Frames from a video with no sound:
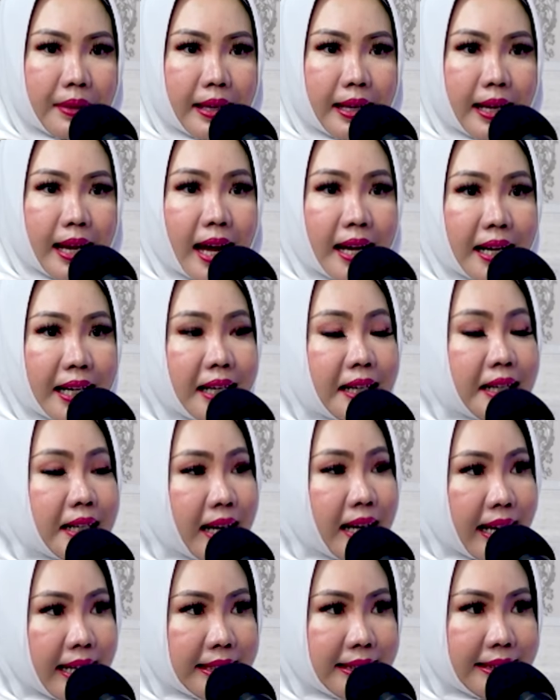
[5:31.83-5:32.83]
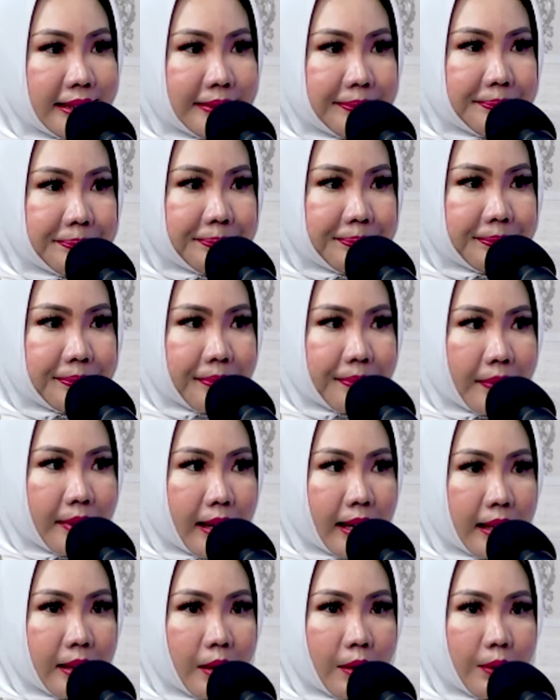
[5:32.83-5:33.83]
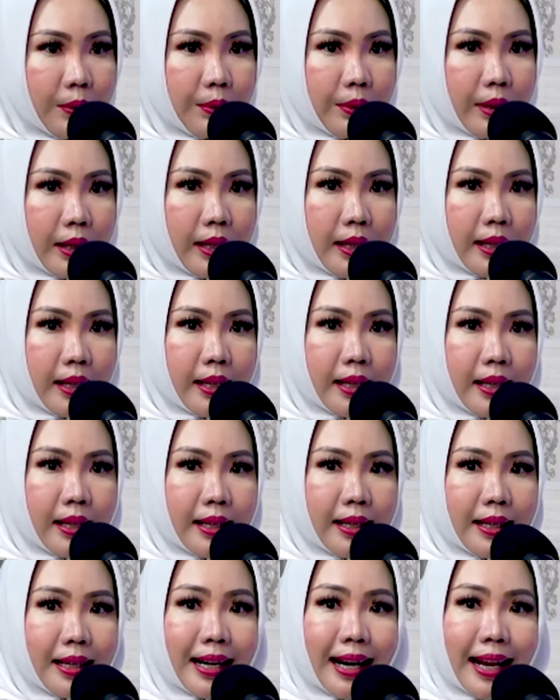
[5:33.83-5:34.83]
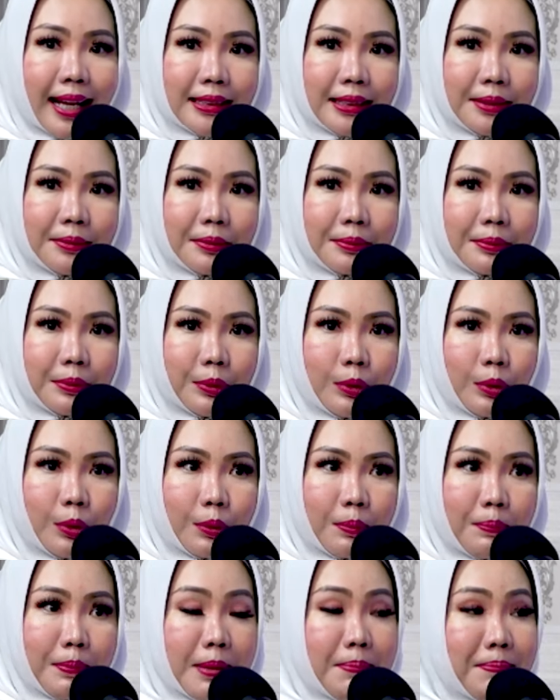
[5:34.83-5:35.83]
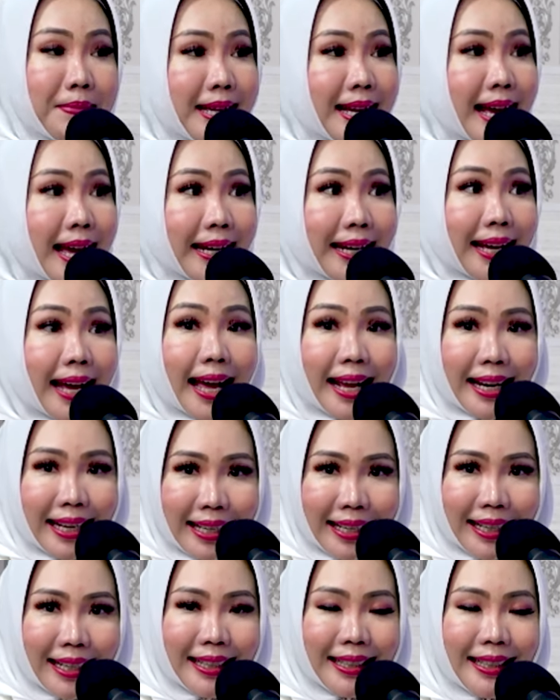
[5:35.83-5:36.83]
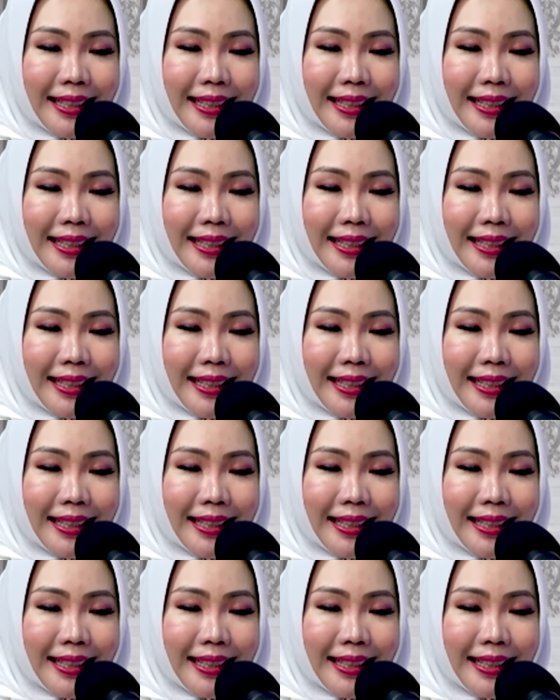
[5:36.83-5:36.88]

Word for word: career class atau uh, kelas untuk bimbingan karir,